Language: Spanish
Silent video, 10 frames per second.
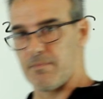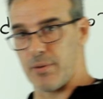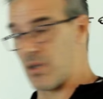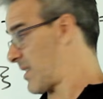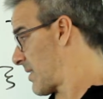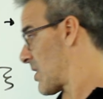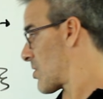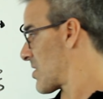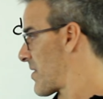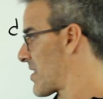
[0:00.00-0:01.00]
Porque de
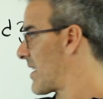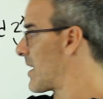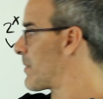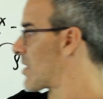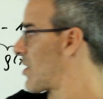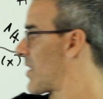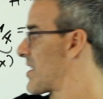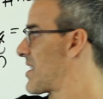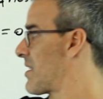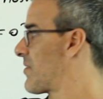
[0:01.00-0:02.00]
hecho, si hacéis el límite cuando
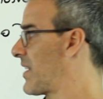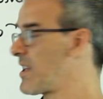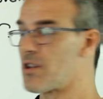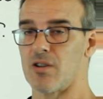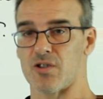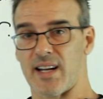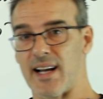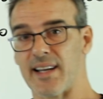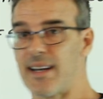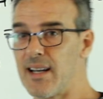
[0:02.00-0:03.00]
x tiende a infinito, os
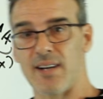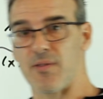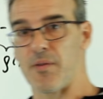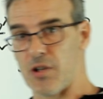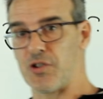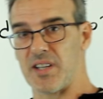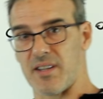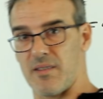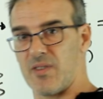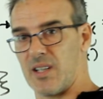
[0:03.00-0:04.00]
dará que la función
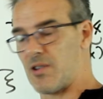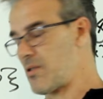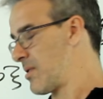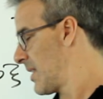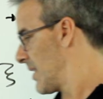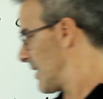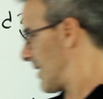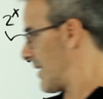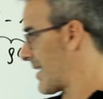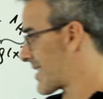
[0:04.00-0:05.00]
tiende a infinito.
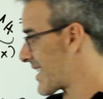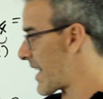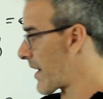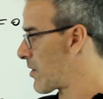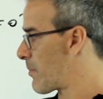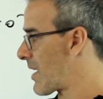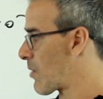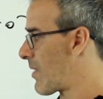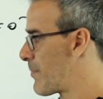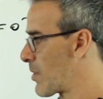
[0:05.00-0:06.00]
Esa es la razón por
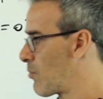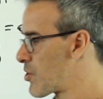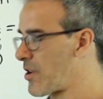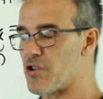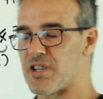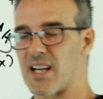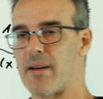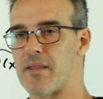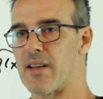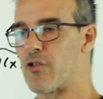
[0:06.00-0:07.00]
la cual, por mucho que yo siga
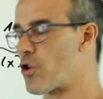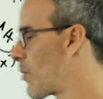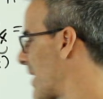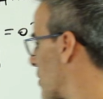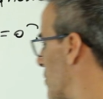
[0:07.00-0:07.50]
avanzando, no voy a